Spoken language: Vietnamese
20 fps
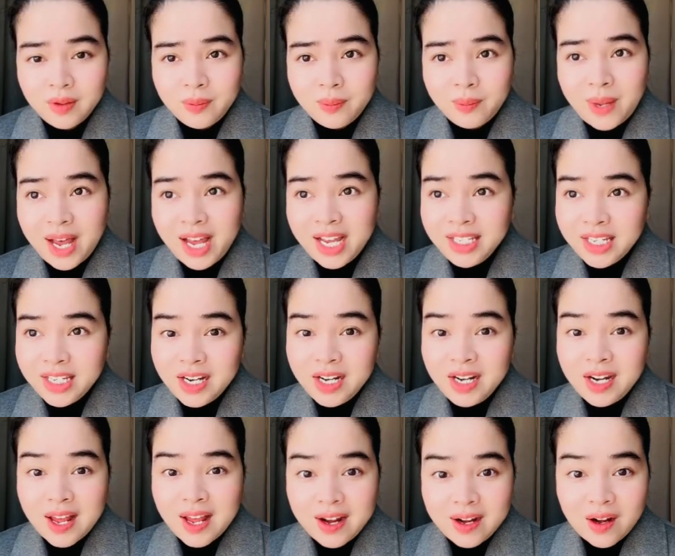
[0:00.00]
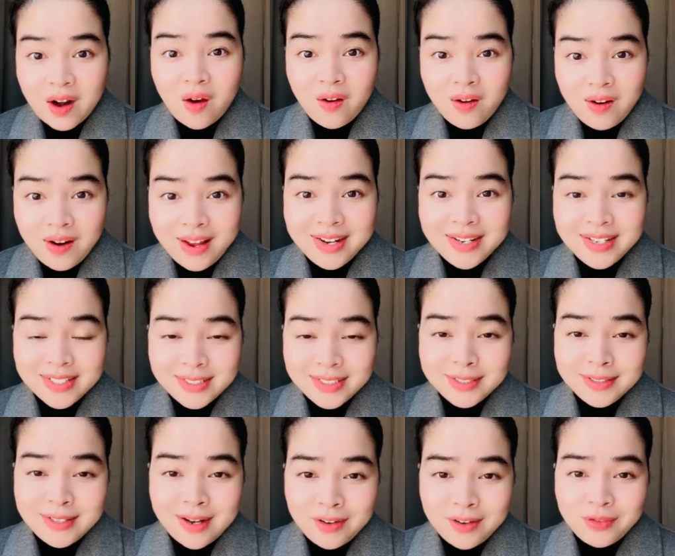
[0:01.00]
mai chỉ là nói lên cái
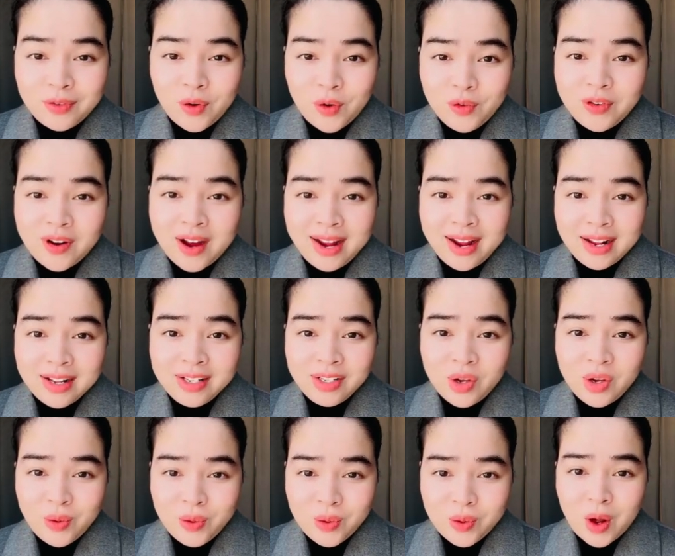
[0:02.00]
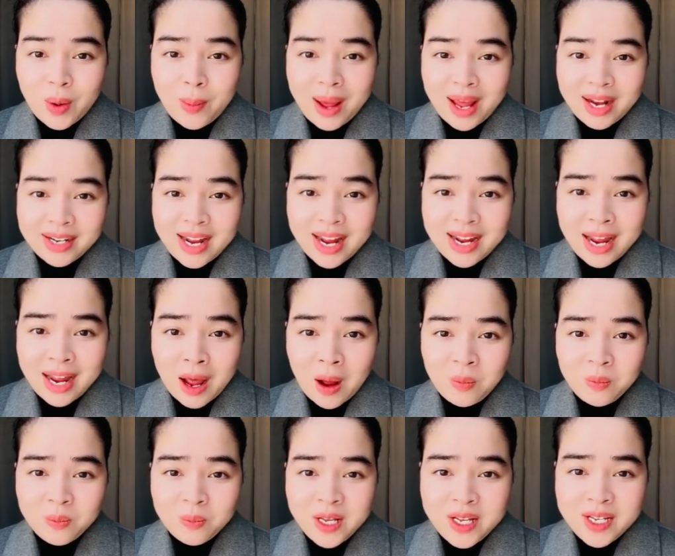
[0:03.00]
sự thật phủ phàng dù có bằng đại
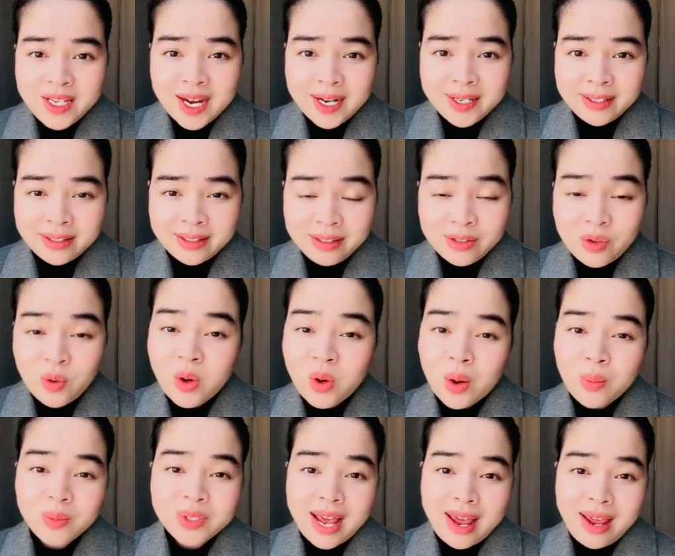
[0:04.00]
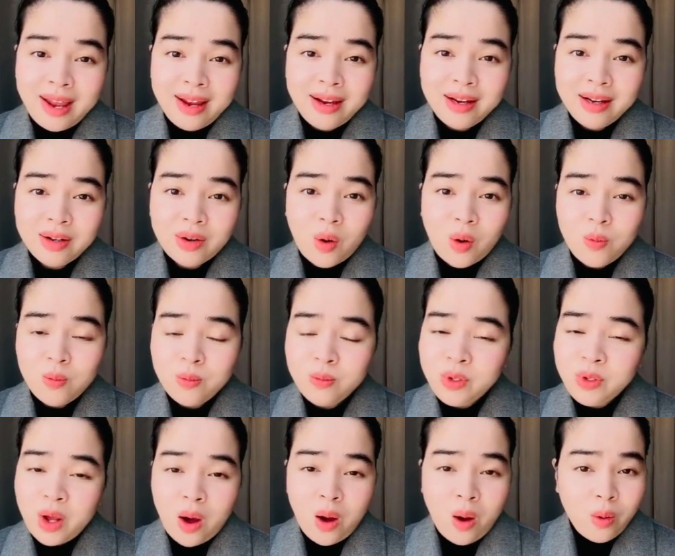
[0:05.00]
học đi chăng nữa của cộng sản cũng
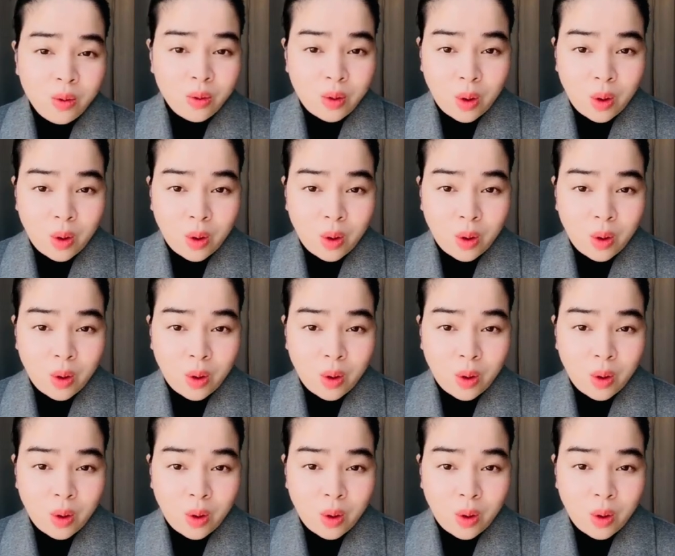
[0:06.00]
vô